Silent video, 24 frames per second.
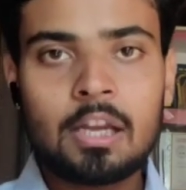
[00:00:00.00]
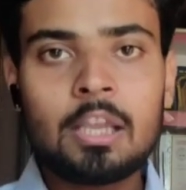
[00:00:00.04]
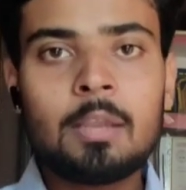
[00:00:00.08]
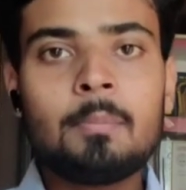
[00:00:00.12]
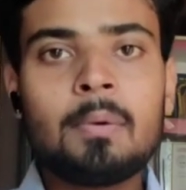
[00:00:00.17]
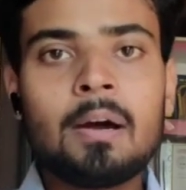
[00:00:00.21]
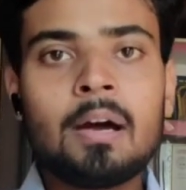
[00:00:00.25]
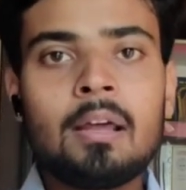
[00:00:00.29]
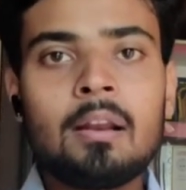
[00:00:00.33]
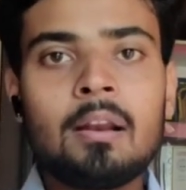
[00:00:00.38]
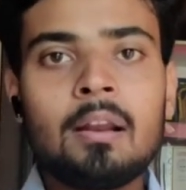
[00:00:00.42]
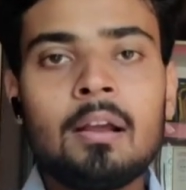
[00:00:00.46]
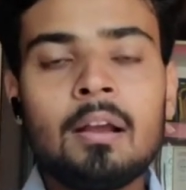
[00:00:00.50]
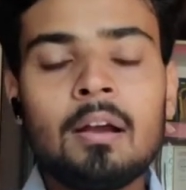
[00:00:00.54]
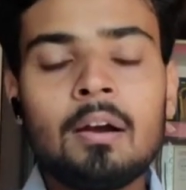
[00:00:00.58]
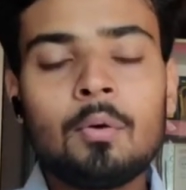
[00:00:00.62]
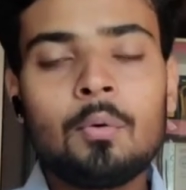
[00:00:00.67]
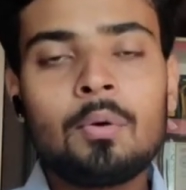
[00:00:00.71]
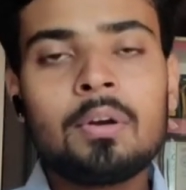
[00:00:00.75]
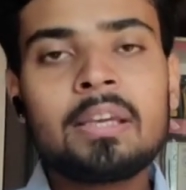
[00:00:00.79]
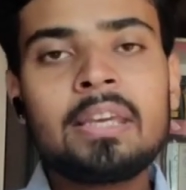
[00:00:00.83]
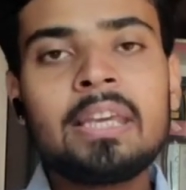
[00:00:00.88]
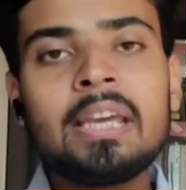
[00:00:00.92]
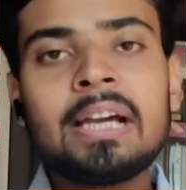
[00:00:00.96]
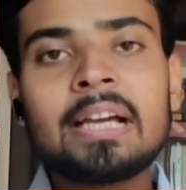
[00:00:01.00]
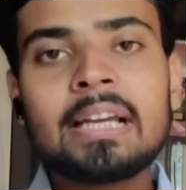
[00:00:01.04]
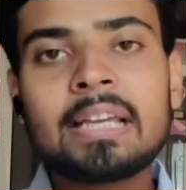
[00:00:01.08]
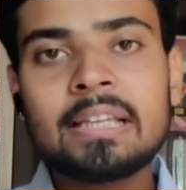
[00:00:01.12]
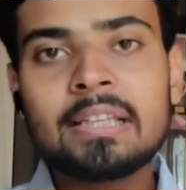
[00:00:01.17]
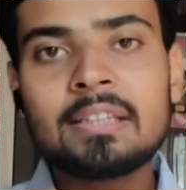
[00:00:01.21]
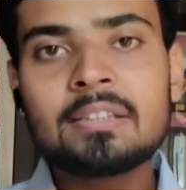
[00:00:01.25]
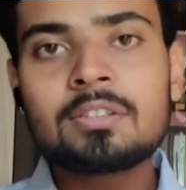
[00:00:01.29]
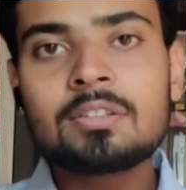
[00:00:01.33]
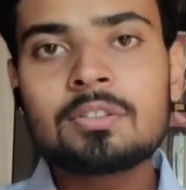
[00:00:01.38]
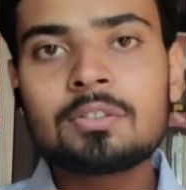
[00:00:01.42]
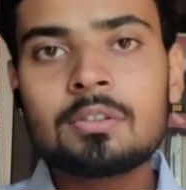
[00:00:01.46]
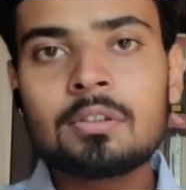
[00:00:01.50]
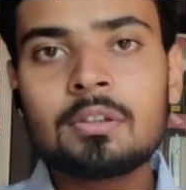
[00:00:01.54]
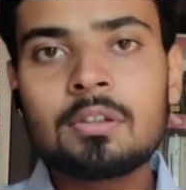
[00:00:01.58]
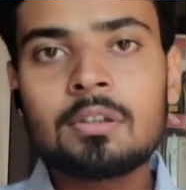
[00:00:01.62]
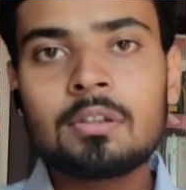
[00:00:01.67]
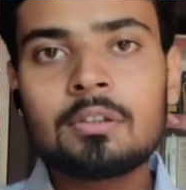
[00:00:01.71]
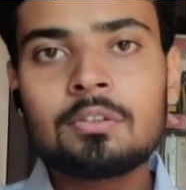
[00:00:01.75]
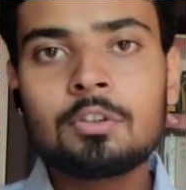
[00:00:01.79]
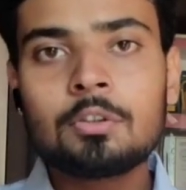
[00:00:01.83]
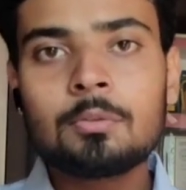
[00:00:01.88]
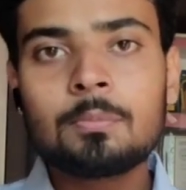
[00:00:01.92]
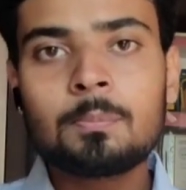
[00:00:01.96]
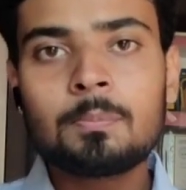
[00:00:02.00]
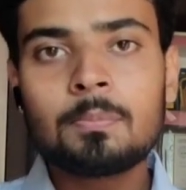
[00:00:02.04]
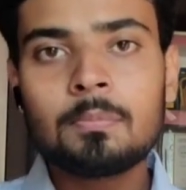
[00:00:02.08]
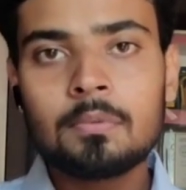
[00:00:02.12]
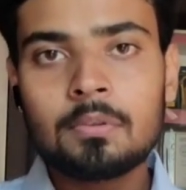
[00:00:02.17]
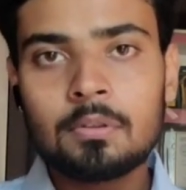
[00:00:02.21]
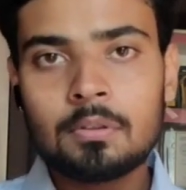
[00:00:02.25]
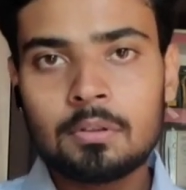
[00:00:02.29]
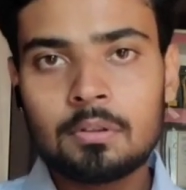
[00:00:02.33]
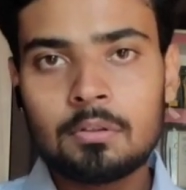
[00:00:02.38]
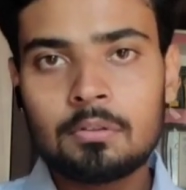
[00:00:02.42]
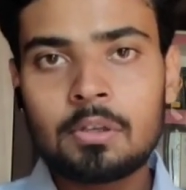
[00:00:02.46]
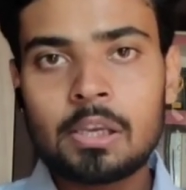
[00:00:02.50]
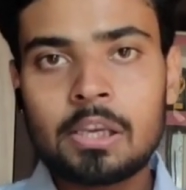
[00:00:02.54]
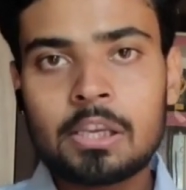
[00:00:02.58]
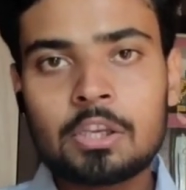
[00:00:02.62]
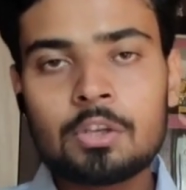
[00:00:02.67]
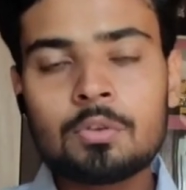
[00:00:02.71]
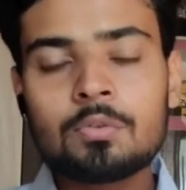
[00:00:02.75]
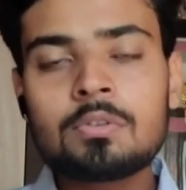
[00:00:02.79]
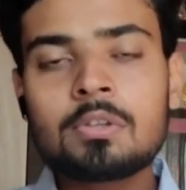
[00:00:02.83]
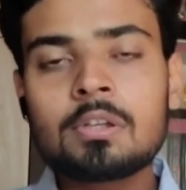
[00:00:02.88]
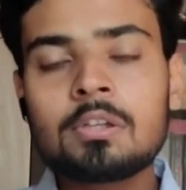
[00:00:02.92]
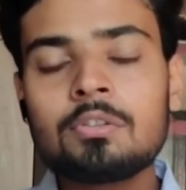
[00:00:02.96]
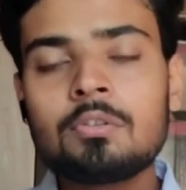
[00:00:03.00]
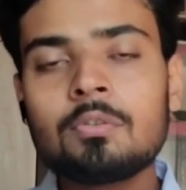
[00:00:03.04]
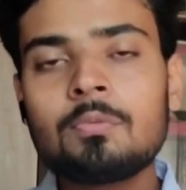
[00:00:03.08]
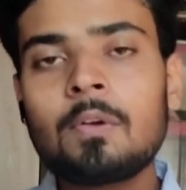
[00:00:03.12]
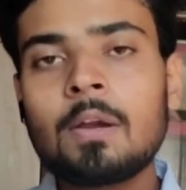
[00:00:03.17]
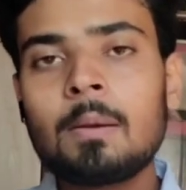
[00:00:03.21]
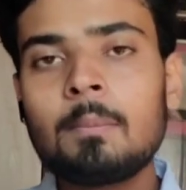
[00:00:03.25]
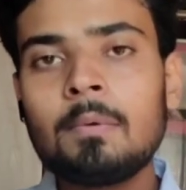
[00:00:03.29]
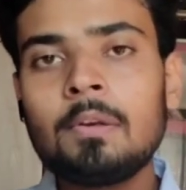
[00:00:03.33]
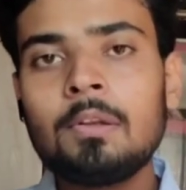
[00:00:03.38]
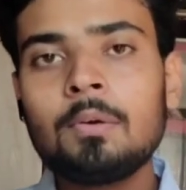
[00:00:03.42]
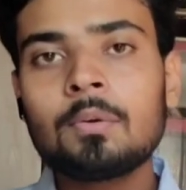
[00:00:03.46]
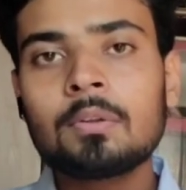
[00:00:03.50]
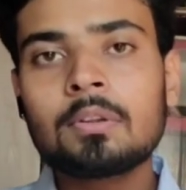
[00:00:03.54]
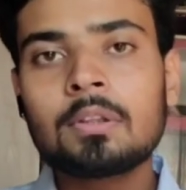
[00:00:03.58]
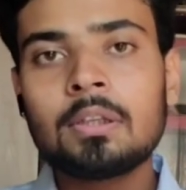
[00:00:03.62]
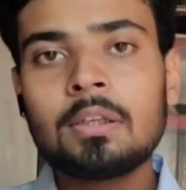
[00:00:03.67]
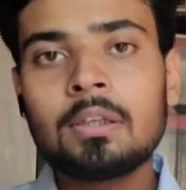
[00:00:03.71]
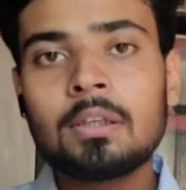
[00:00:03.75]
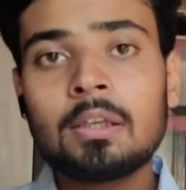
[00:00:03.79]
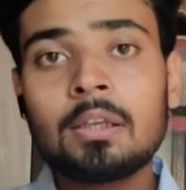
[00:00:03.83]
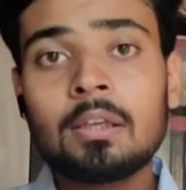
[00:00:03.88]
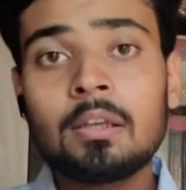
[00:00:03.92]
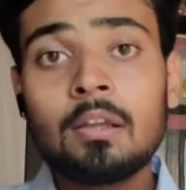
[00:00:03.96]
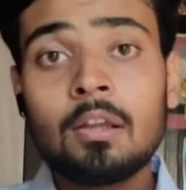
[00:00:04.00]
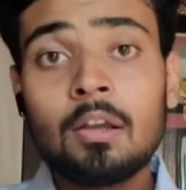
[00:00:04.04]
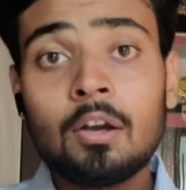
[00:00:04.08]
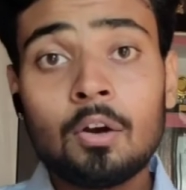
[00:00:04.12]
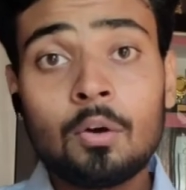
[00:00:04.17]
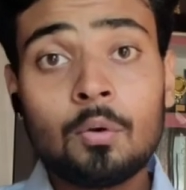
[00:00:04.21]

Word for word: कई बार उनके अगेंस्ट जो जो एक्यूज का जो फैमिली होती है